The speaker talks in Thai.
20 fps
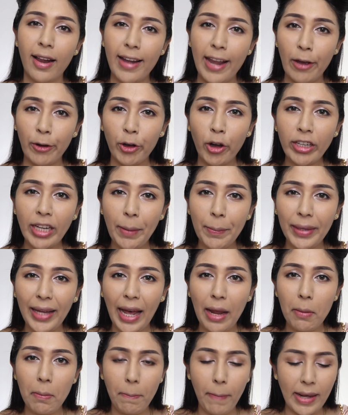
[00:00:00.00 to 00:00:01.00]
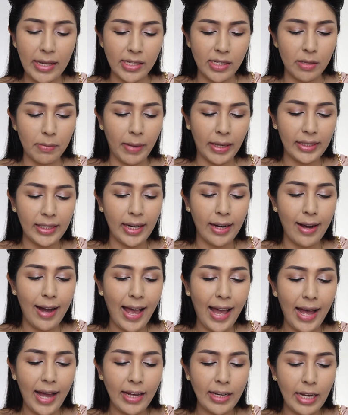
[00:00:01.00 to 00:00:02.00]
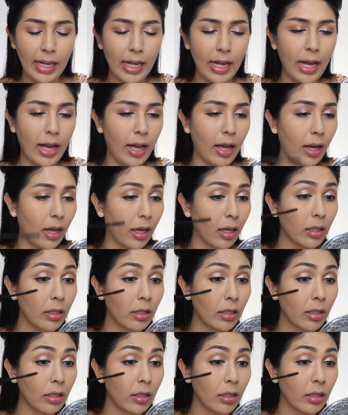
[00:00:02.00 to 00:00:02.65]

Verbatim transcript: แล้วก็ทำการปัดสมัสคาร่านะคะ